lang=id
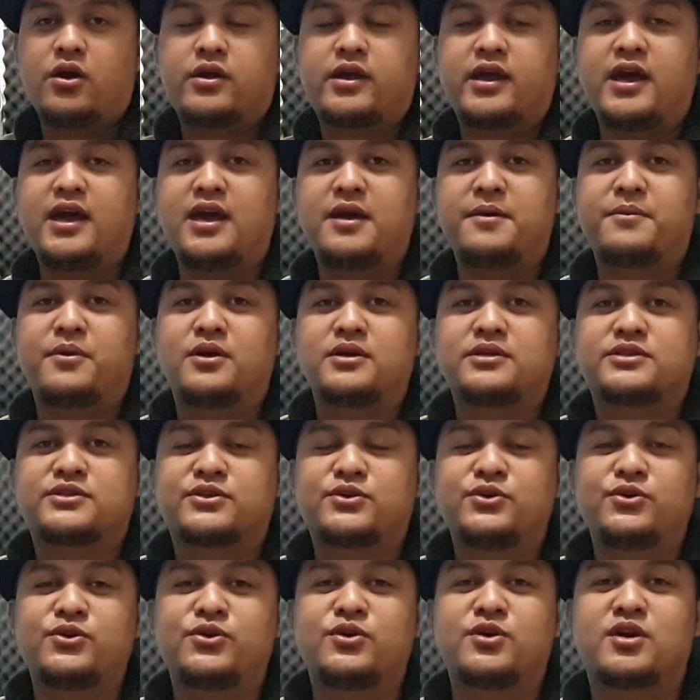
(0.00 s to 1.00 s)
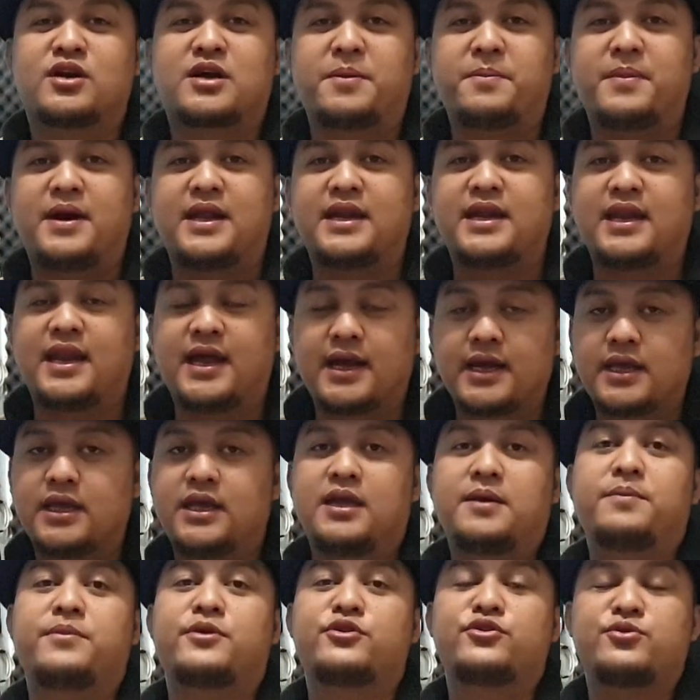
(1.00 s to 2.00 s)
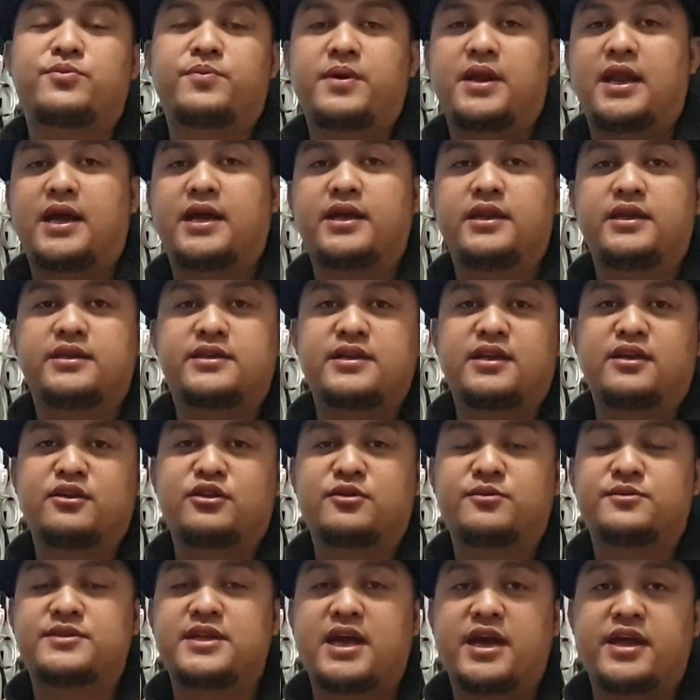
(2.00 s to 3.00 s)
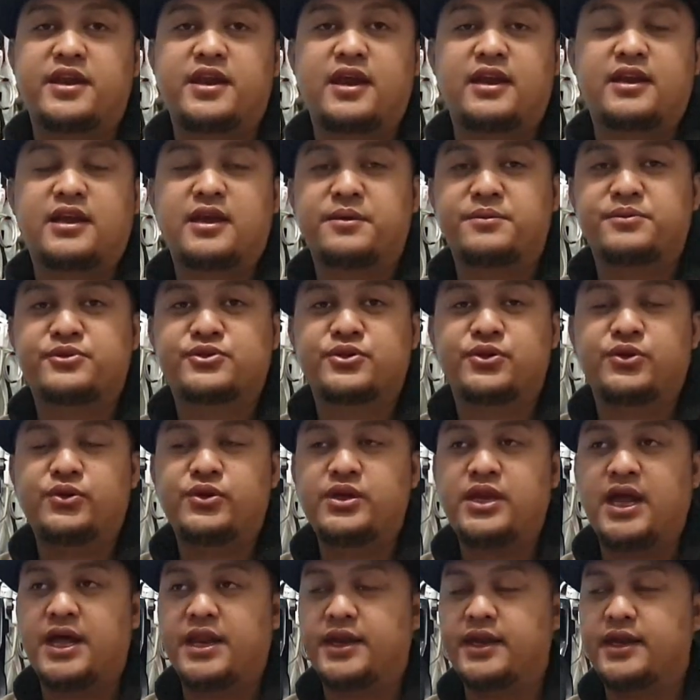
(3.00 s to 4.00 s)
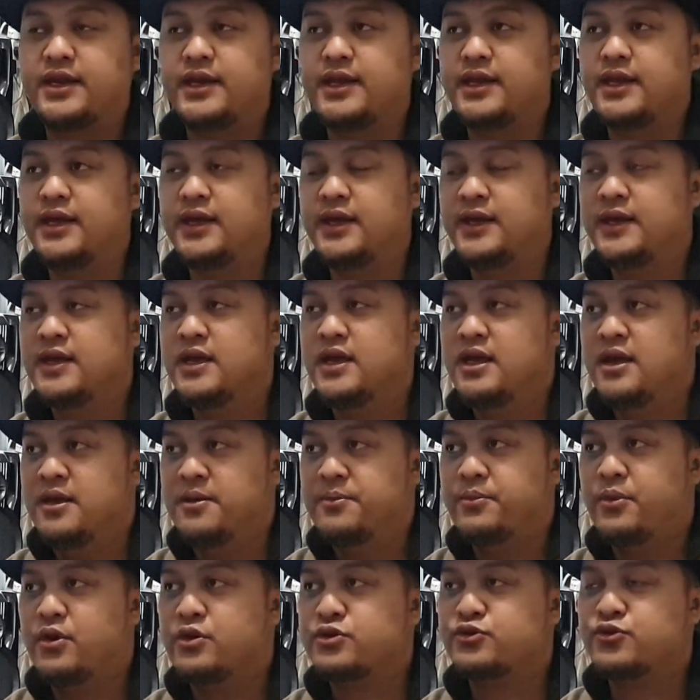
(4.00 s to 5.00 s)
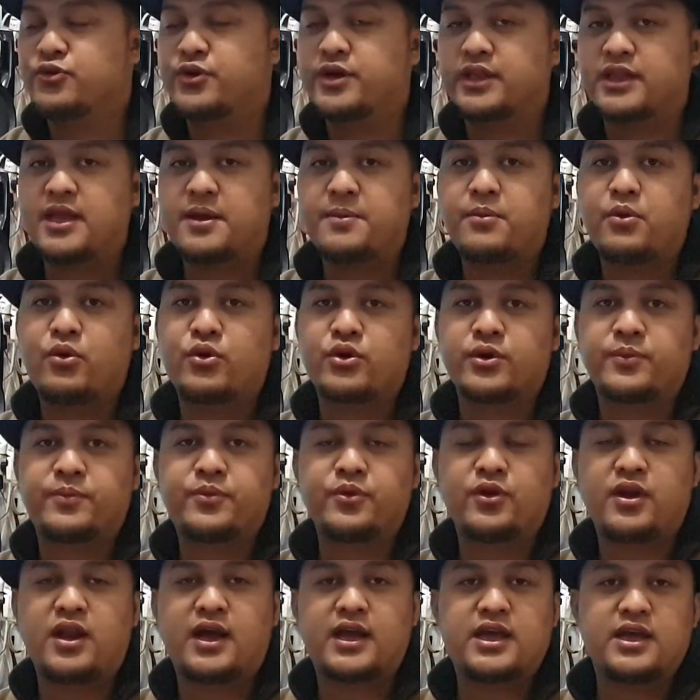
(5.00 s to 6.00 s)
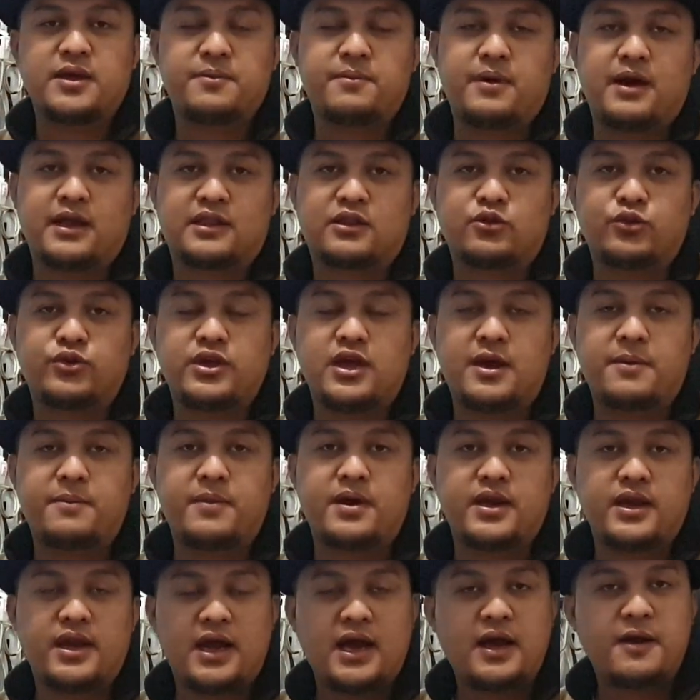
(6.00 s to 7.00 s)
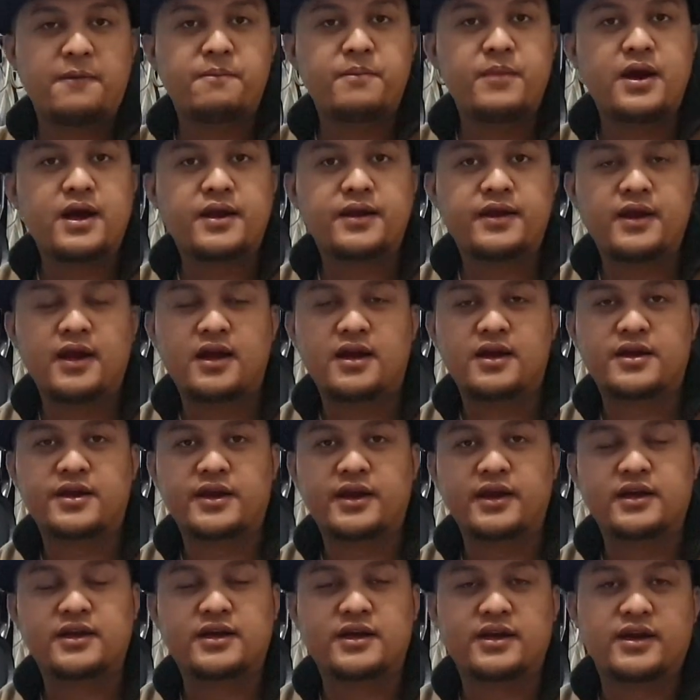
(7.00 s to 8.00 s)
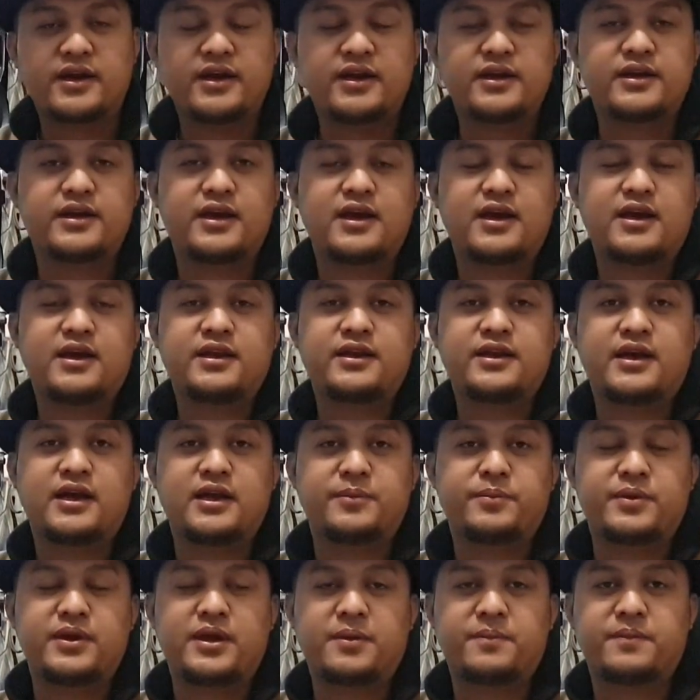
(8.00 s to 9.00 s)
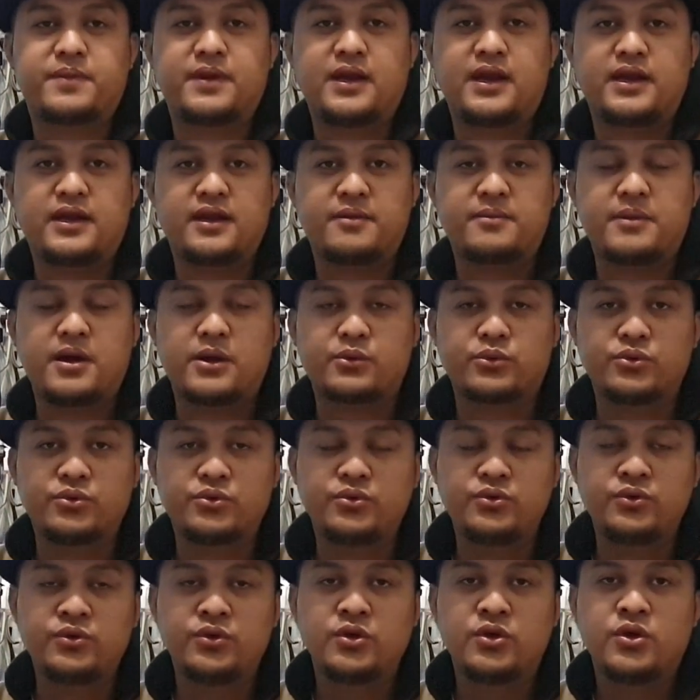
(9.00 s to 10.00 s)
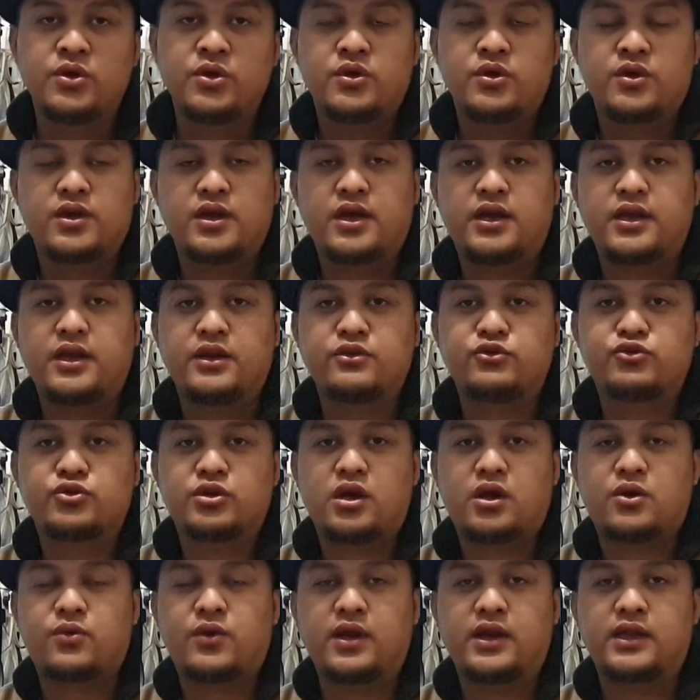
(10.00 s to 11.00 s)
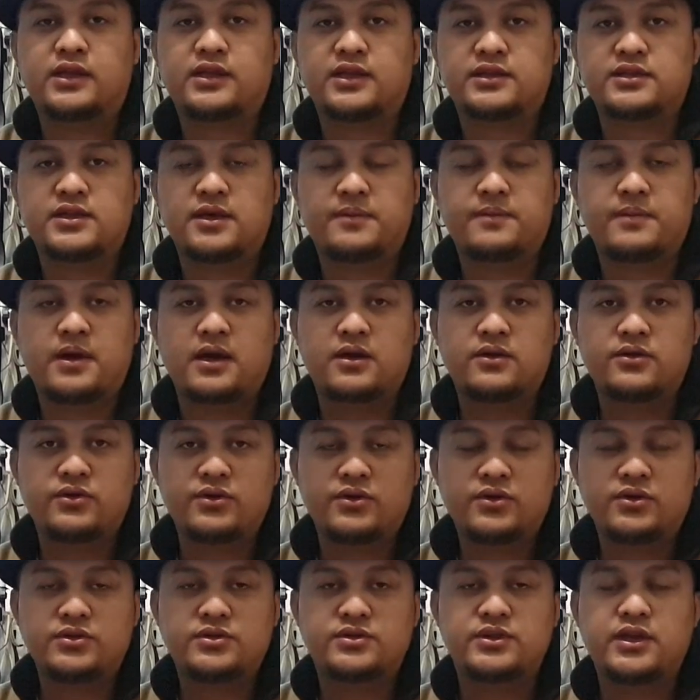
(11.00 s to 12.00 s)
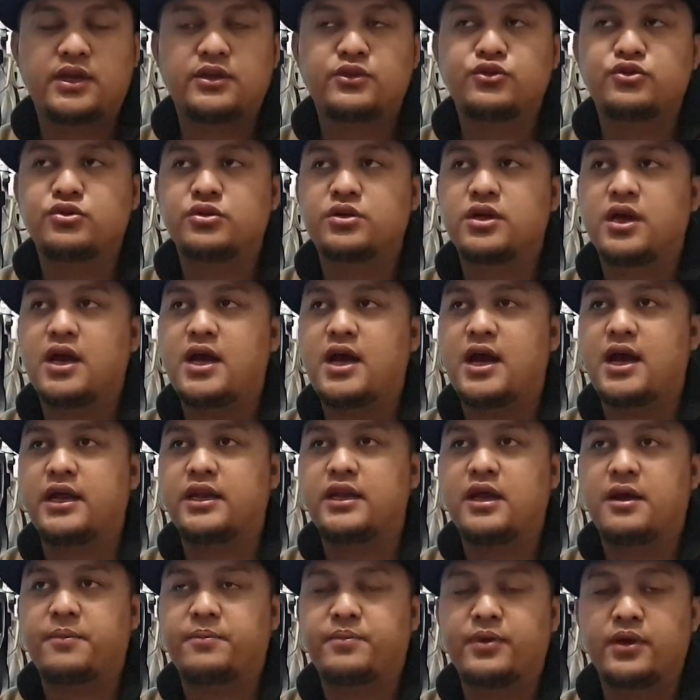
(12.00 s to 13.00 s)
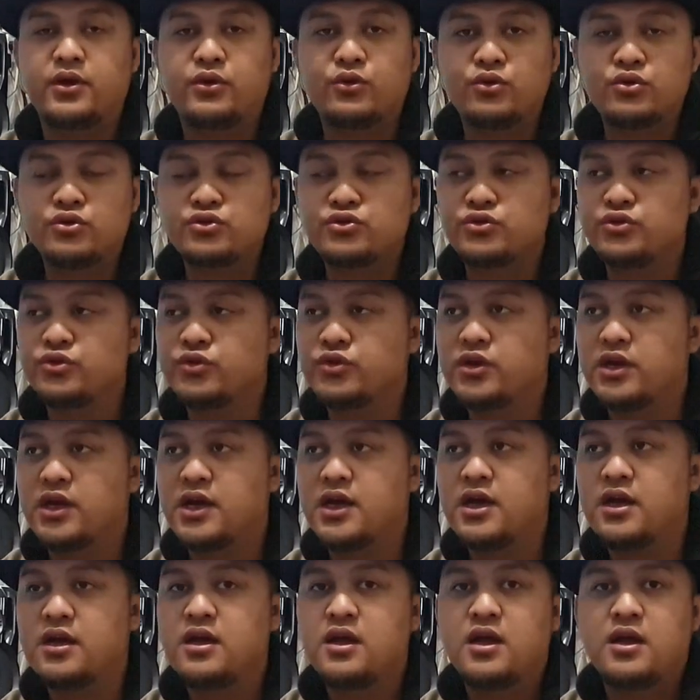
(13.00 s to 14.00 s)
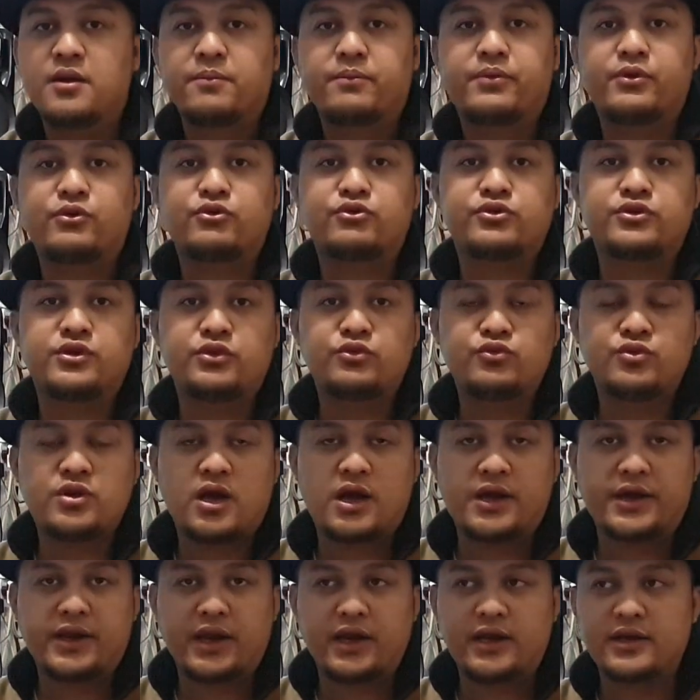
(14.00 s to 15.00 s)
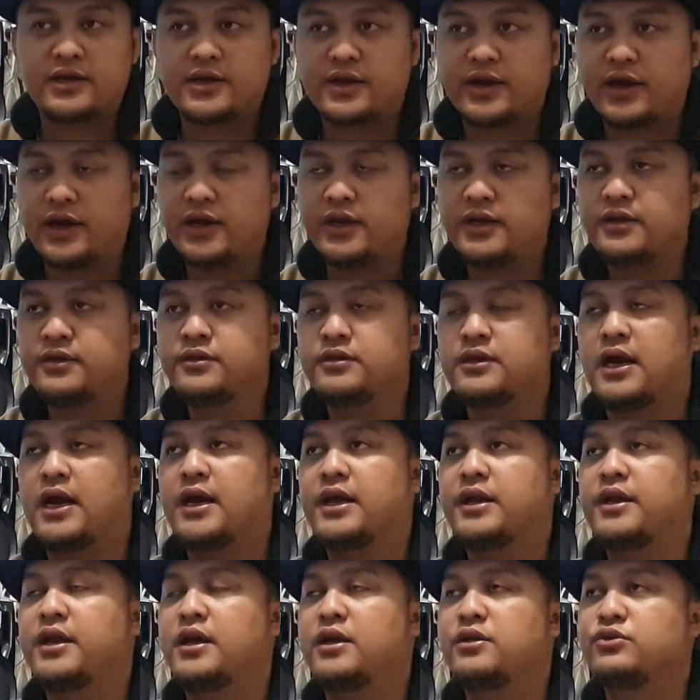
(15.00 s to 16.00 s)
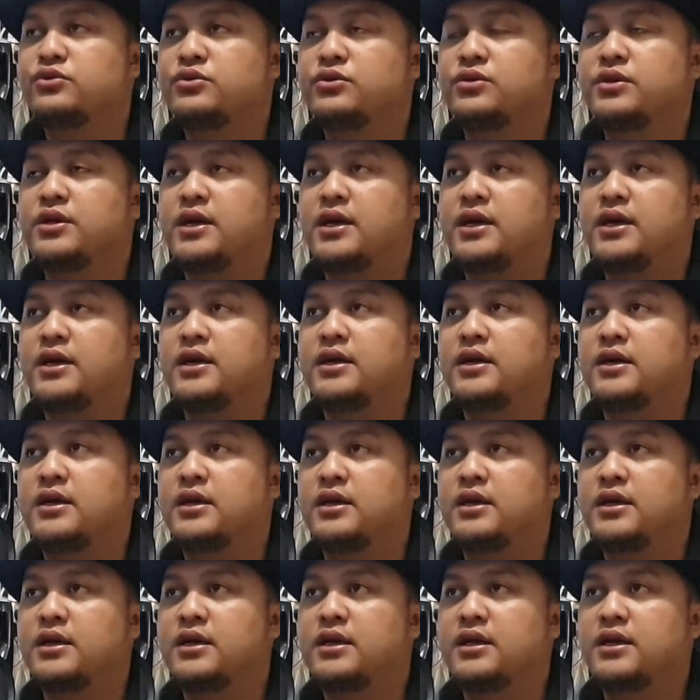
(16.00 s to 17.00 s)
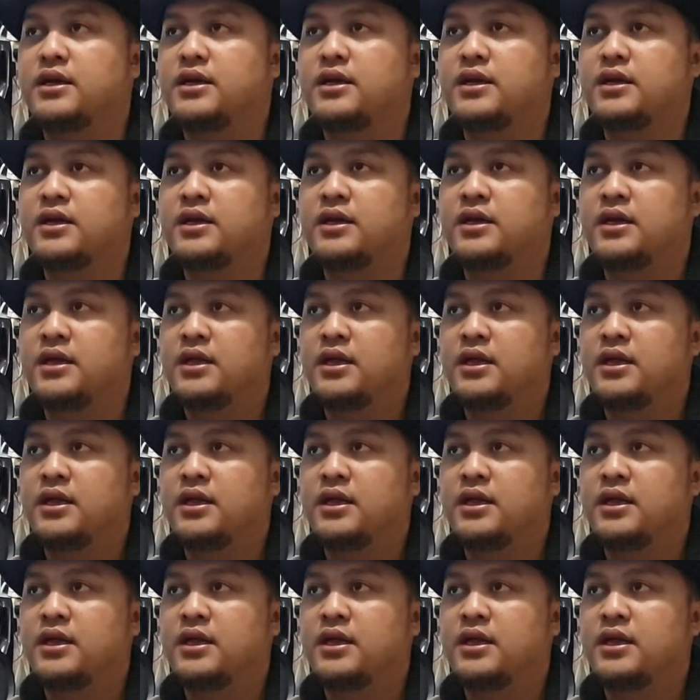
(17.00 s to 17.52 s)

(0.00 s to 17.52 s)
Oke bosku kembali lagi berjumpa lagi di channel YouTube saya dan Gamesun Hari ini bosku kita mau review lagi batu Yaman Ahmar yang keren-keren ya Dengan penampilan yang baru ya dan juga kualitas yang bagus Dan juga ada virus juga Virusnya juga keren-keren Ada juga uh,